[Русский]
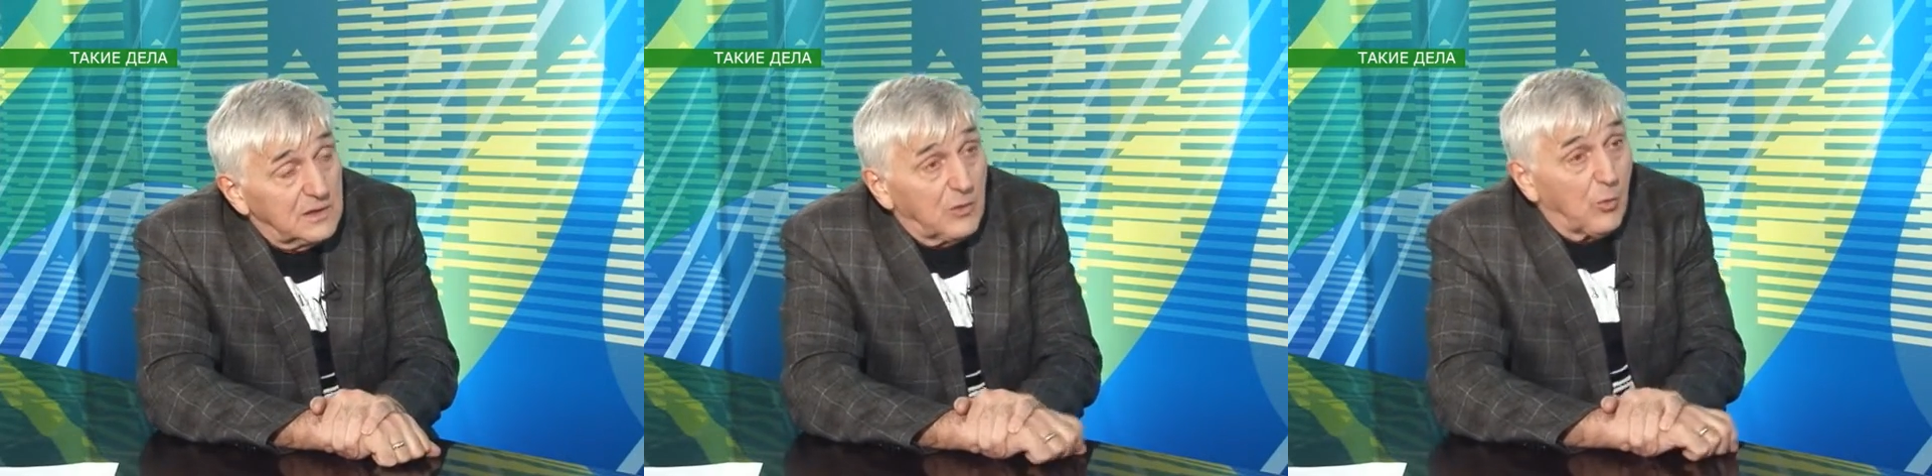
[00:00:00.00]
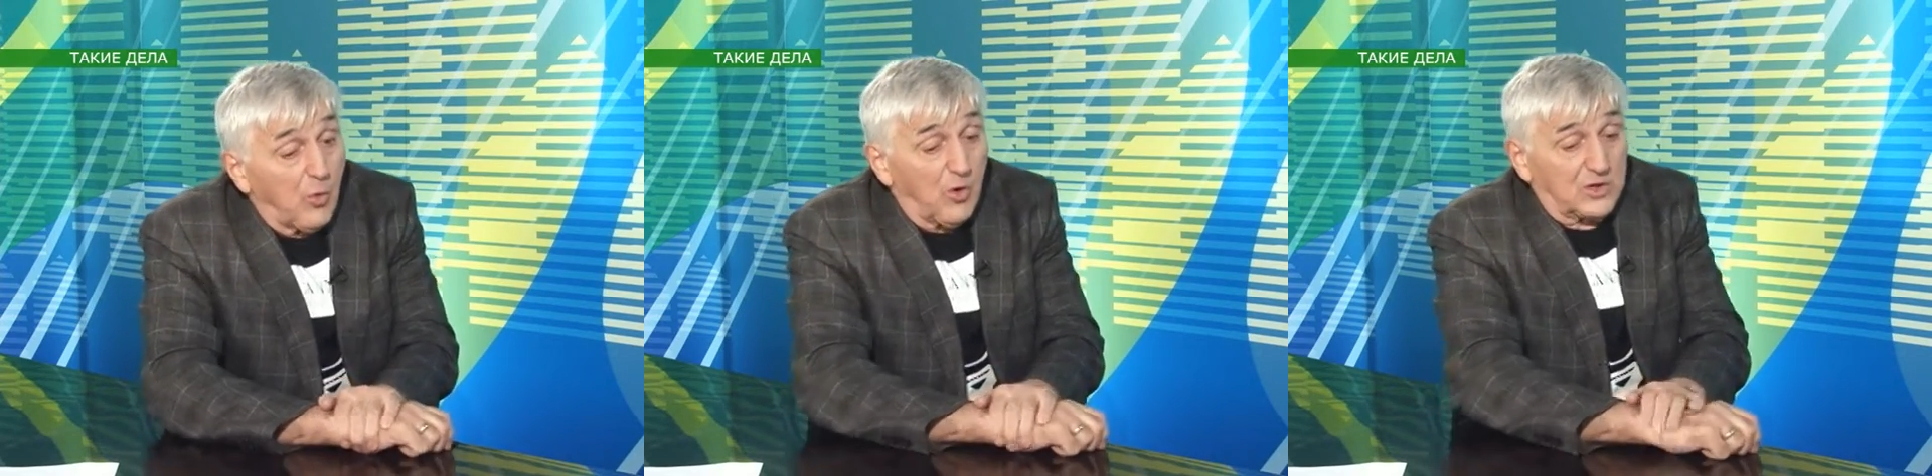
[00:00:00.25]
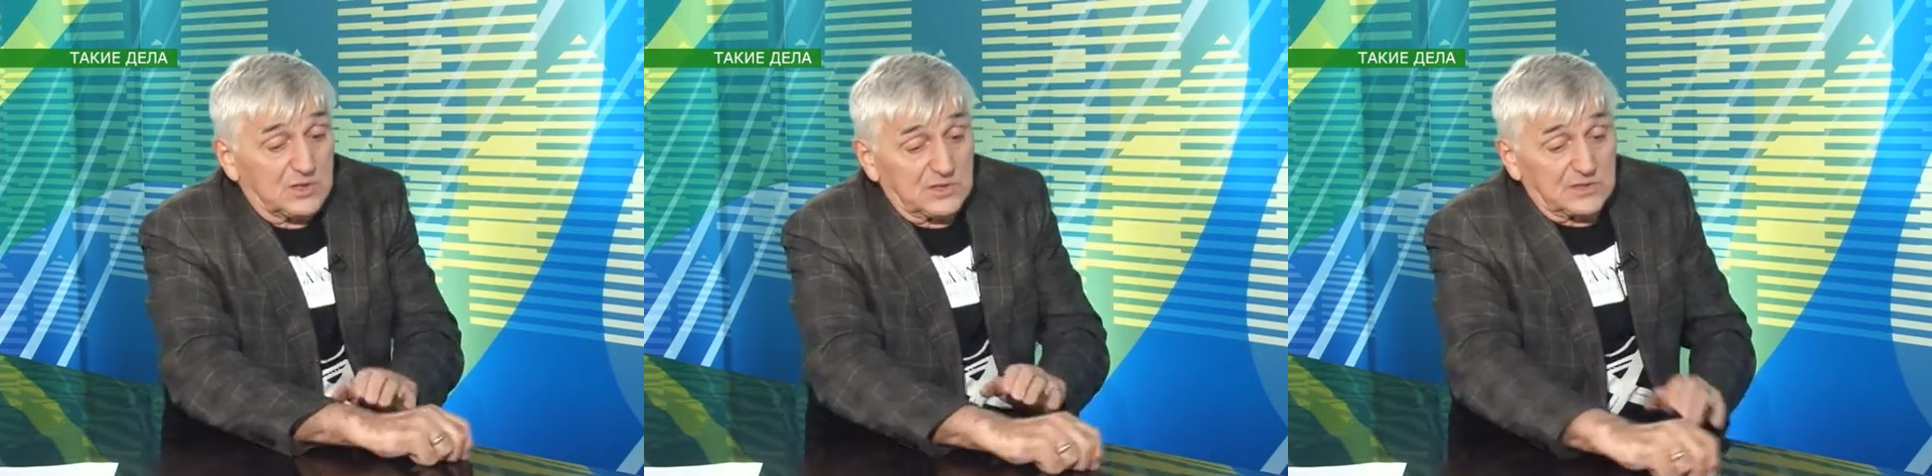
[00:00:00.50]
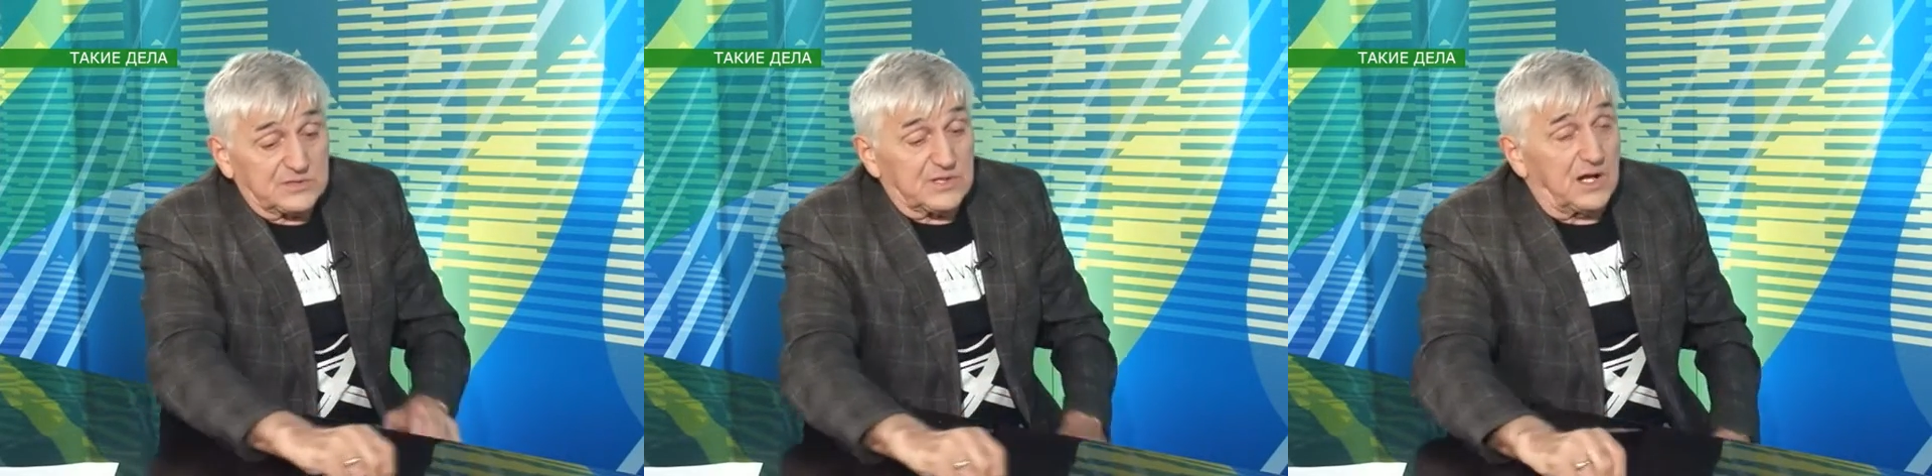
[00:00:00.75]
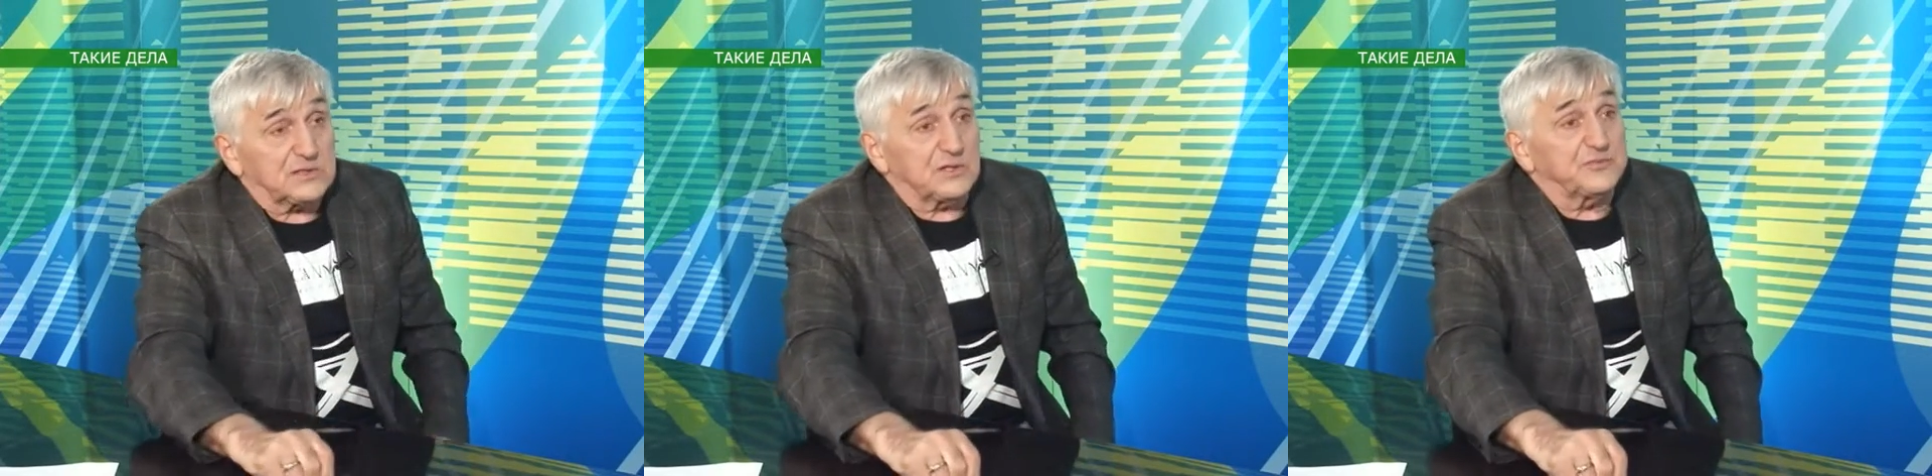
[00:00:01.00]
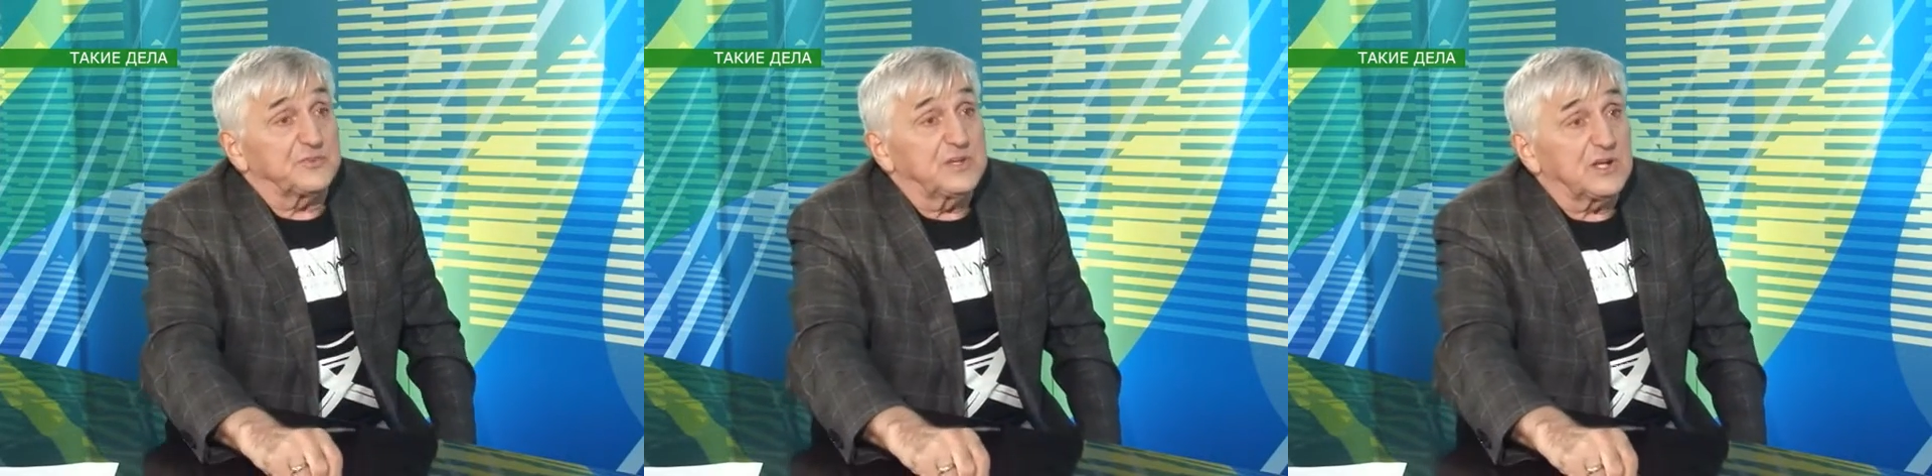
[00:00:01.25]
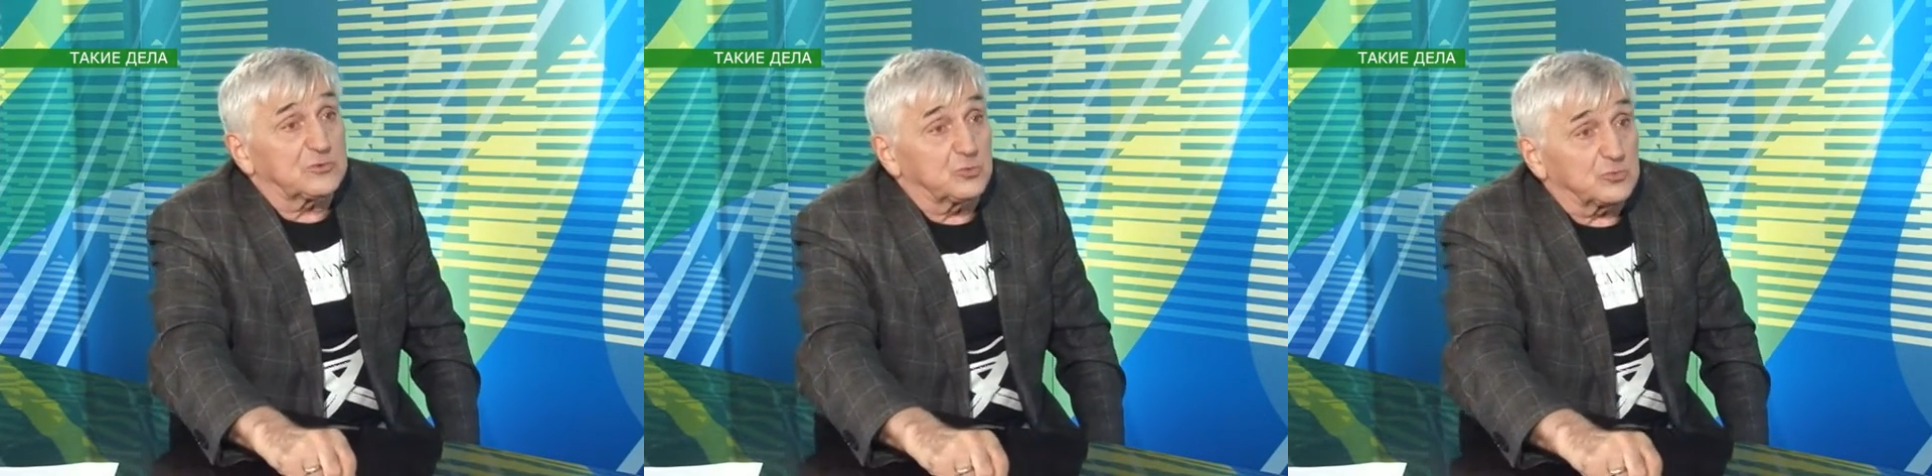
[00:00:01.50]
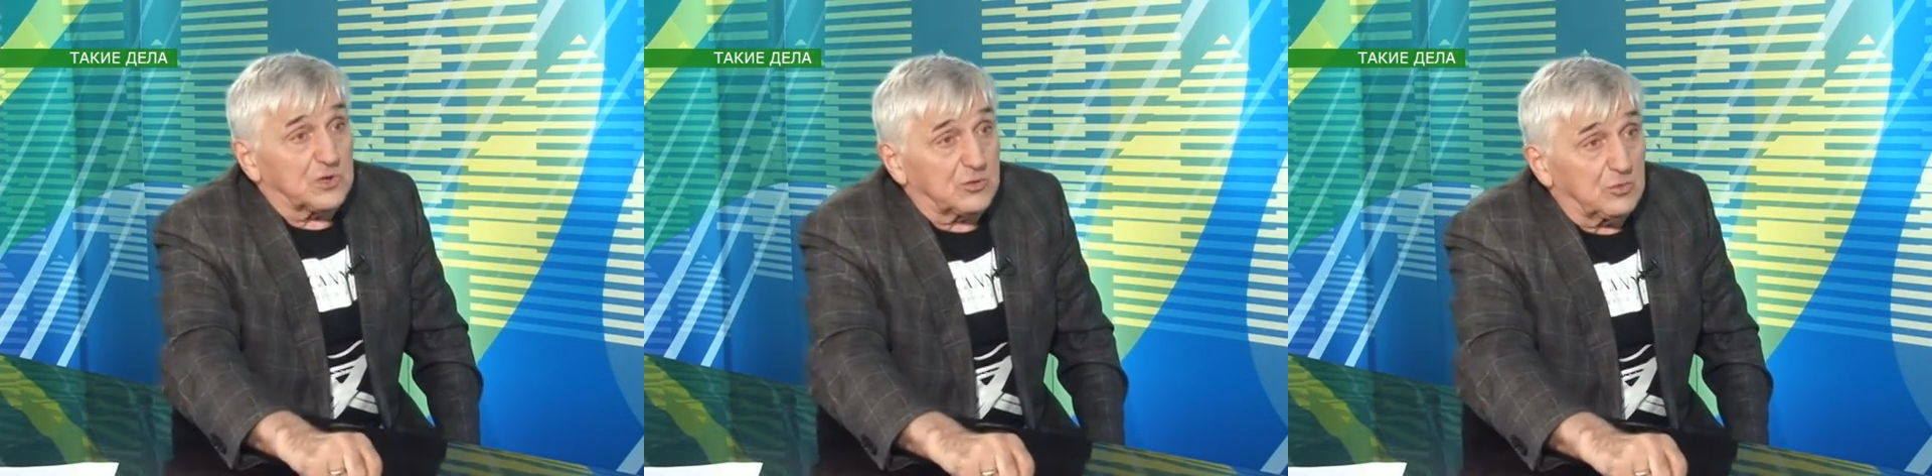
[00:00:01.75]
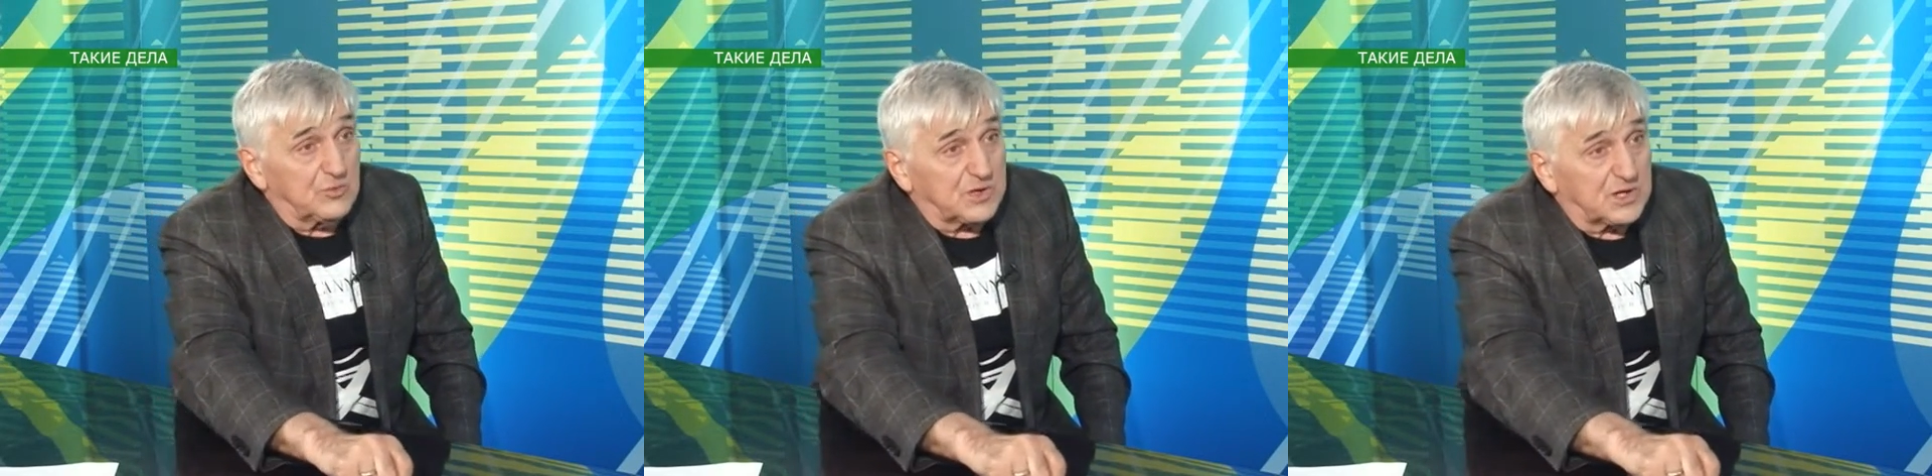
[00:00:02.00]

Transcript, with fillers: около театров нету такого